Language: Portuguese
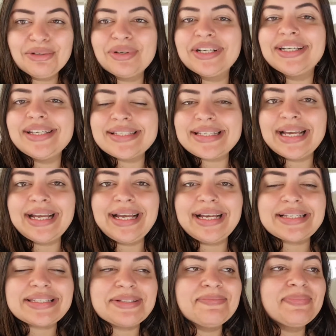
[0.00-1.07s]
Tem que organizar a
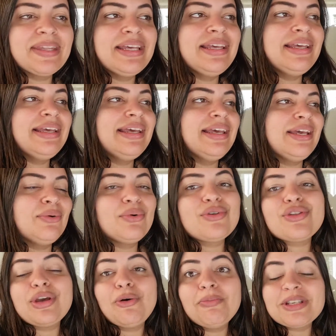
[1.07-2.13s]
casa. É,
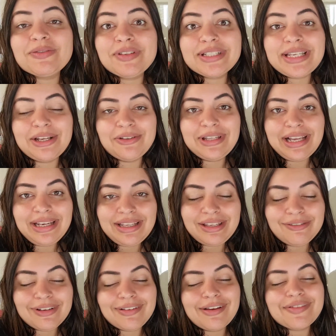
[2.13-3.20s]
hoje é o mêsversário da
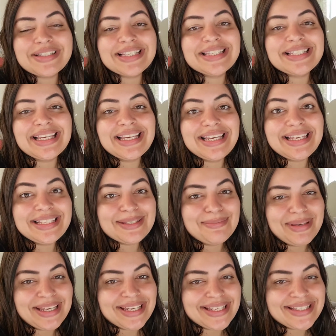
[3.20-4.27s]
Lívia, ela vai fazer seis
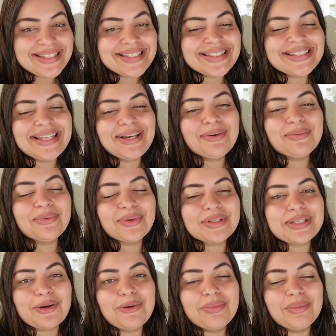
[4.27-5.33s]
meses, né?
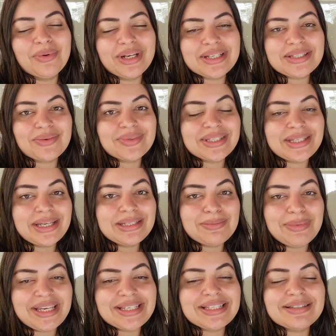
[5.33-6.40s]
Nossa comemoração de seis
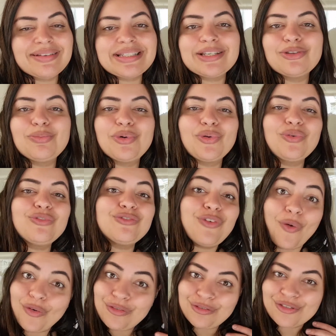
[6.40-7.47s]
meses, vai ser do bolo
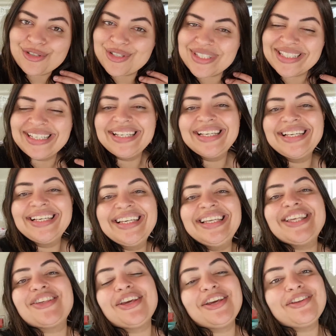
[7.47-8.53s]
Fofos.
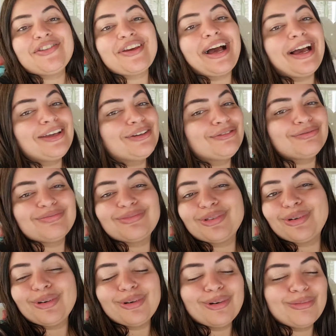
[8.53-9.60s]
E, gente, ai, eu
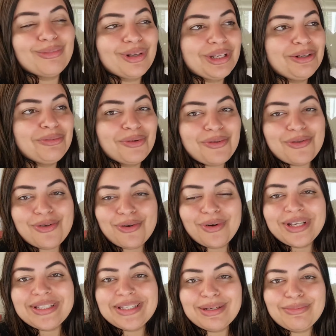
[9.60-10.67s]
tô bolando um monte de
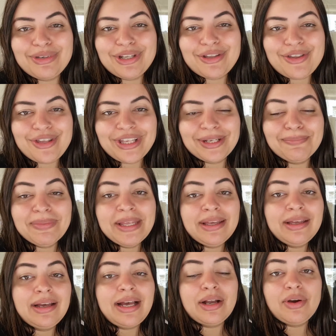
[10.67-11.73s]
coisinha bonitinha.
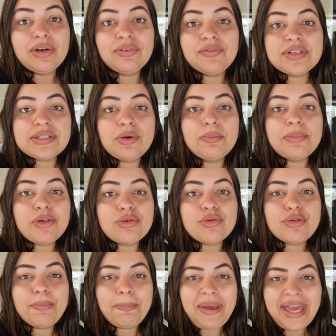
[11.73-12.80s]
Agora eu vou fazer um bicho
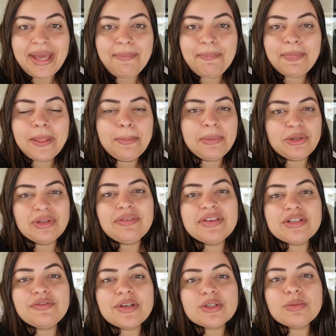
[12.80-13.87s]
de pé, porque toda
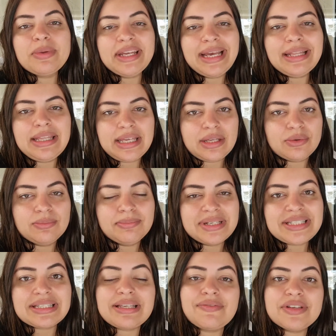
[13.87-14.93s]
vez eu faço brigadeiro,
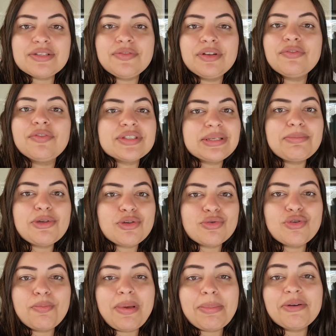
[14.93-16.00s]
mas dessa vez eu falei, vou fazer bicho
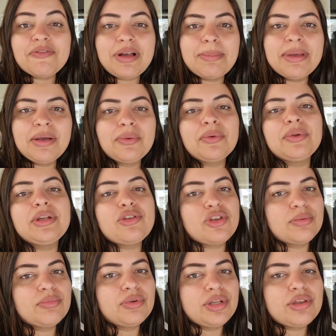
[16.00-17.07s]
de pé pra ficar bem
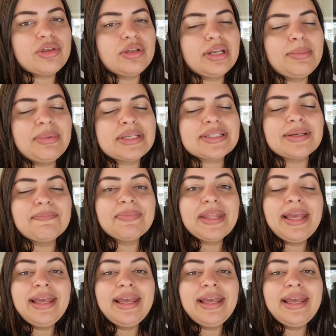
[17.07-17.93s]
coloridinho, bonitinho na mesa.